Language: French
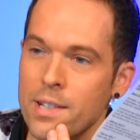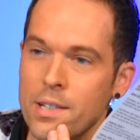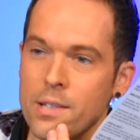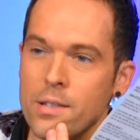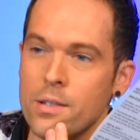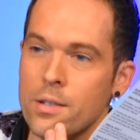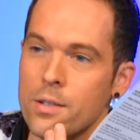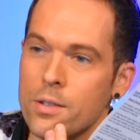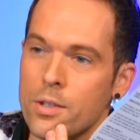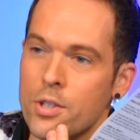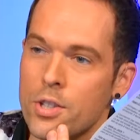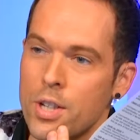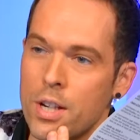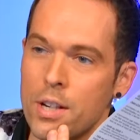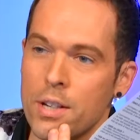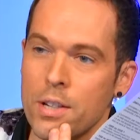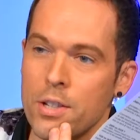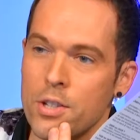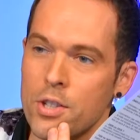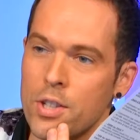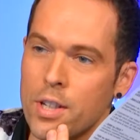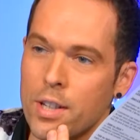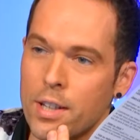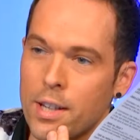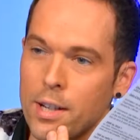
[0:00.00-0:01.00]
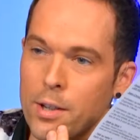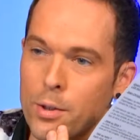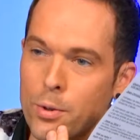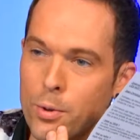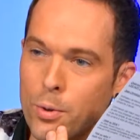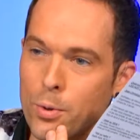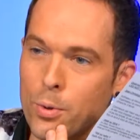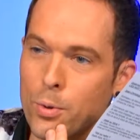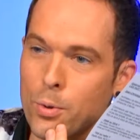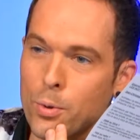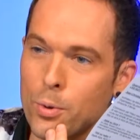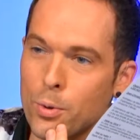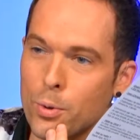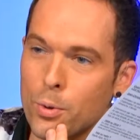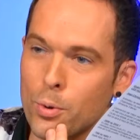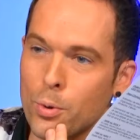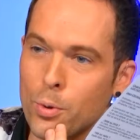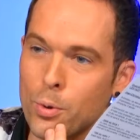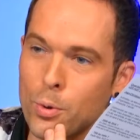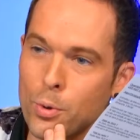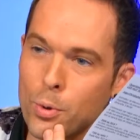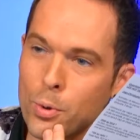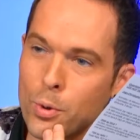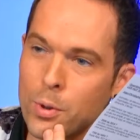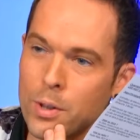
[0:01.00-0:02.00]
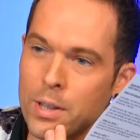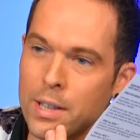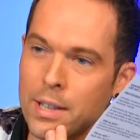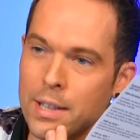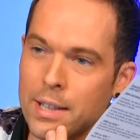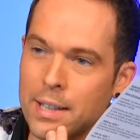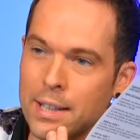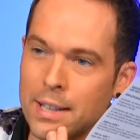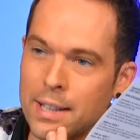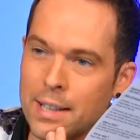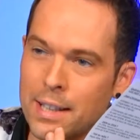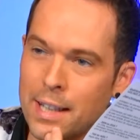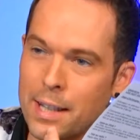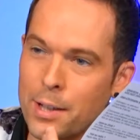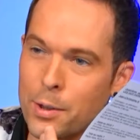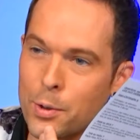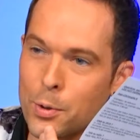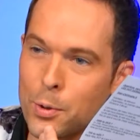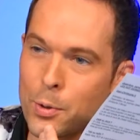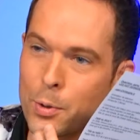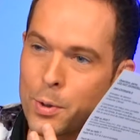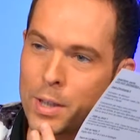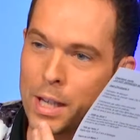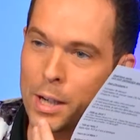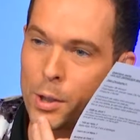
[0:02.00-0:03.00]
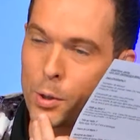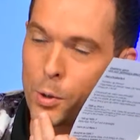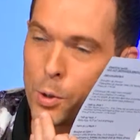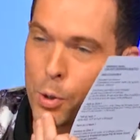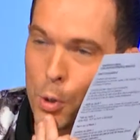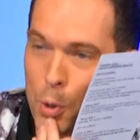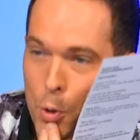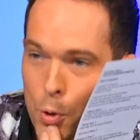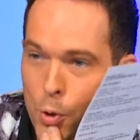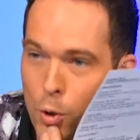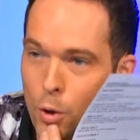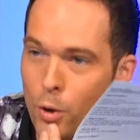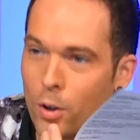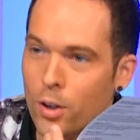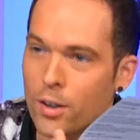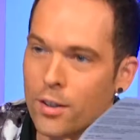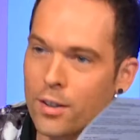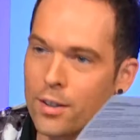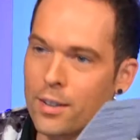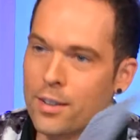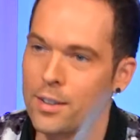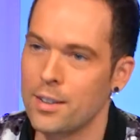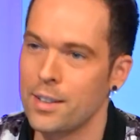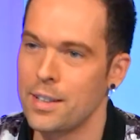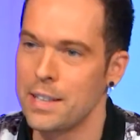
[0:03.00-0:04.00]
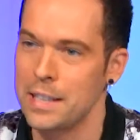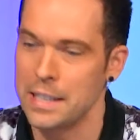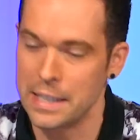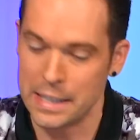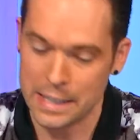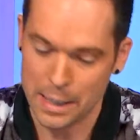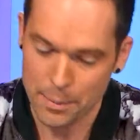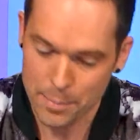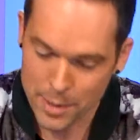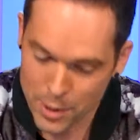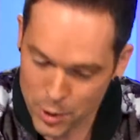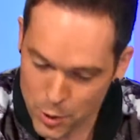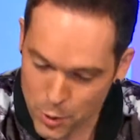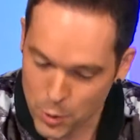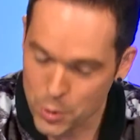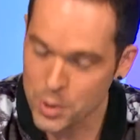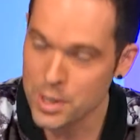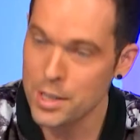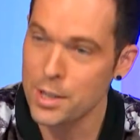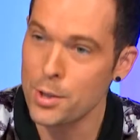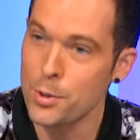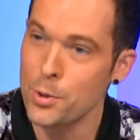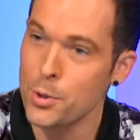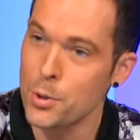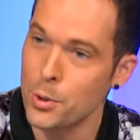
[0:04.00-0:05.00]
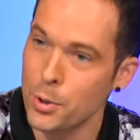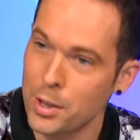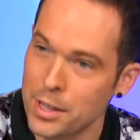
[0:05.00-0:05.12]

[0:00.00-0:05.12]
Years euh, Challenge il y a quelques, ah, oui. quelques, quelques jours. Ouais. Il a bien changé le